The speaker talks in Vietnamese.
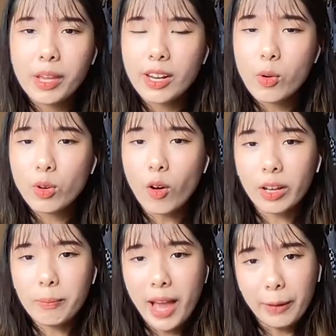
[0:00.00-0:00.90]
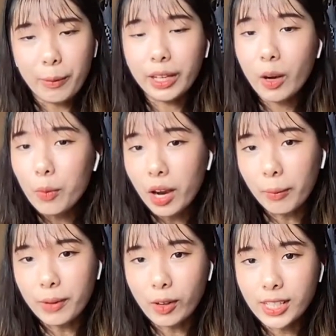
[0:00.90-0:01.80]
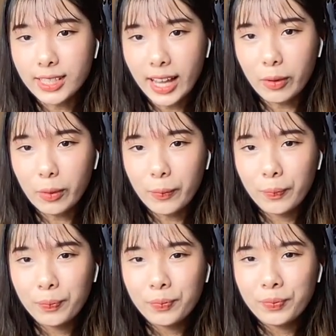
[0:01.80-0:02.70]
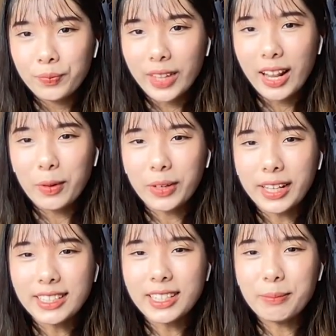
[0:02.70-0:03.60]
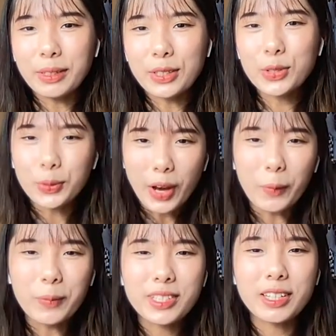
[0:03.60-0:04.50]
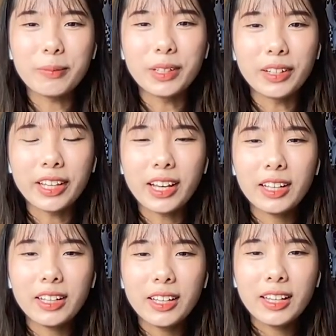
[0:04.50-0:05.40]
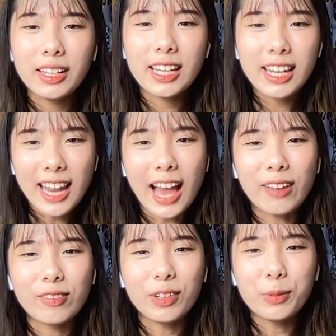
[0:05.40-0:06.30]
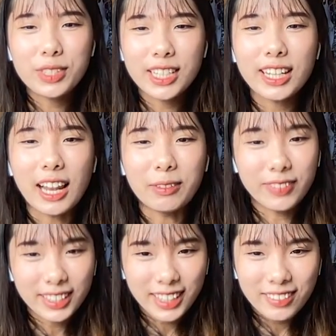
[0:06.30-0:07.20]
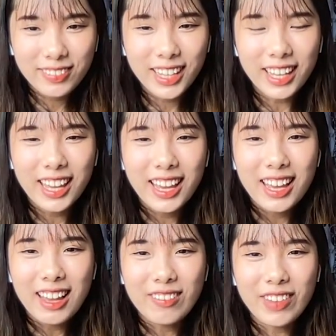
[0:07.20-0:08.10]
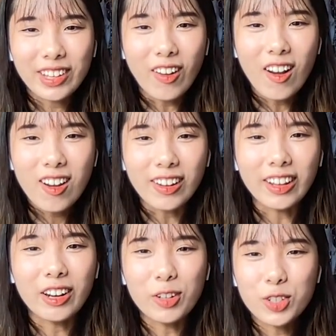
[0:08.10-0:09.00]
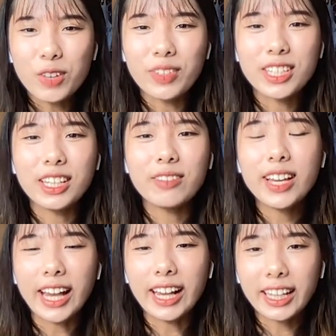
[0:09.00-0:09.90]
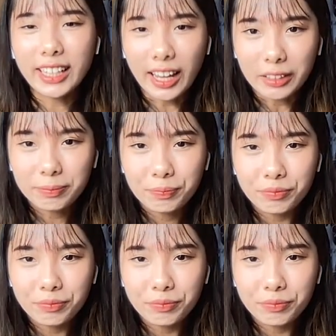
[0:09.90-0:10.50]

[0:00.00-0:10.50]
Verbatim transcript: biết đâu có cái mảng mà mình không hợp nó thì sao thế là hồi đấy chị mới chủ động chị mới uh, liên lạc với một chị làm ở vtv và có hỏi nói chuyện với chị ý về cái ngành này